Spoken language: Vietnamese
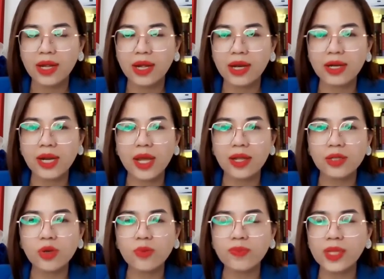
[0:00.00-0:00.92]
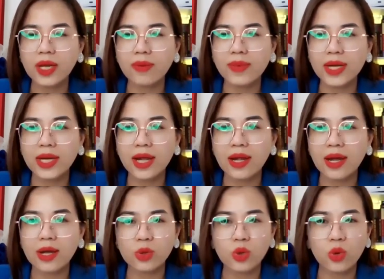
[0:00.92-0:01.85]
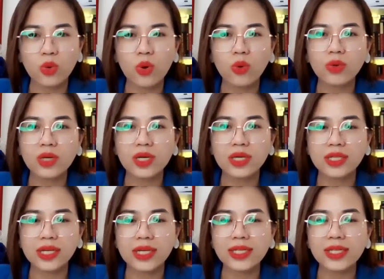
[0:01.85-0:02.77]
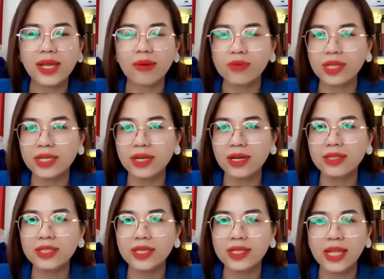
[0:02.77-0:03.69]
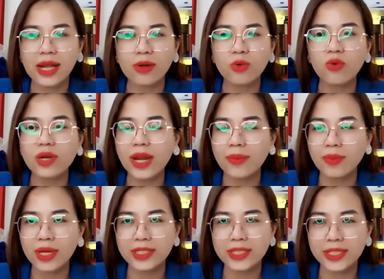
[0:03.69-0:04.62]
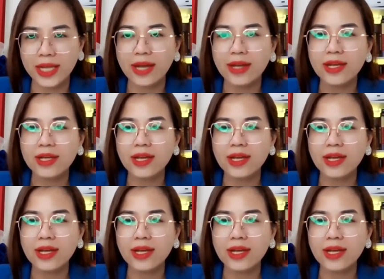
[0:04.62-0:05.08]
à, để giúp cho mình á, à, thu hút được những cái dòng tiền lớn những tháng cuối năm các anh chị nha